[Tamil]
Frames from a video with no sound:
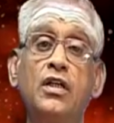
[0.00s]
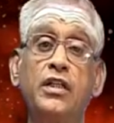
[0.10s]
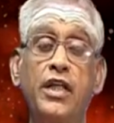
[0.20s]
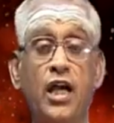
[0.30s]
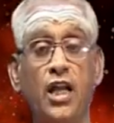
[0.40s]

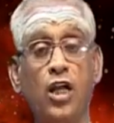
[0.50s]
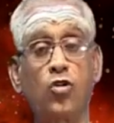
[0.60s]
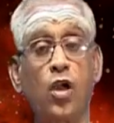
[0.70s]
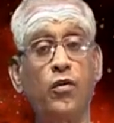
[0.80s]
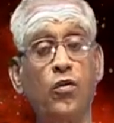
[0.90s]
தியாகராஜ
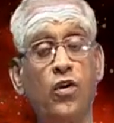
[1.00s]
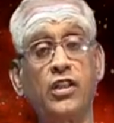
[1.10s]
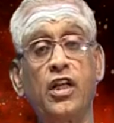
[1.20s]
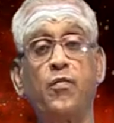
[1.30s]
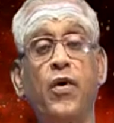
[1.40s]
சுவாமிகள் கூட
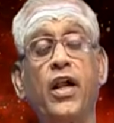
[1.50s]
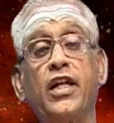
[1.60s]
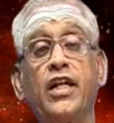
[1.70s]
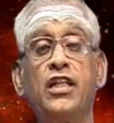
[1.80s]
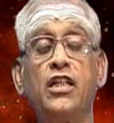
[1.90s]
சில
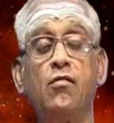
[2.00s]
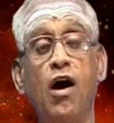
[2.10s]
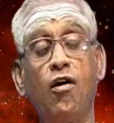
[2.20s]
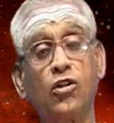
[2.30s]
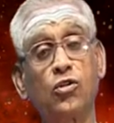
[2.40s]
பாடல்களை இந்த
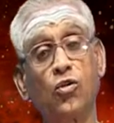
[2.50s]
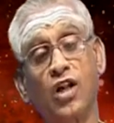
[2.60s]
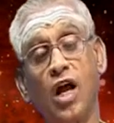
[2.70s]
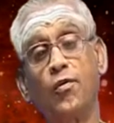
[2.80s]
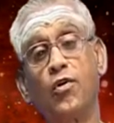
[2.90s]
பாவத்தோடு
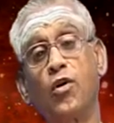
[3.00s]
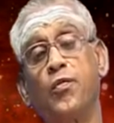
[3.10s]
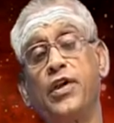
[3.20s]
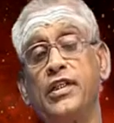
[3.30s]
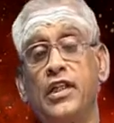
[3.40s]
ராமனோடு
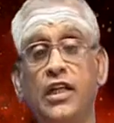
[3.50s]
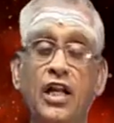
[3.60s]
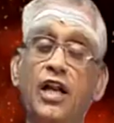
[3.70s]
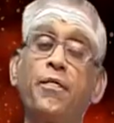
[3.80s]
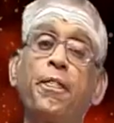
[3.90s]
பேசியிருக்கிறார்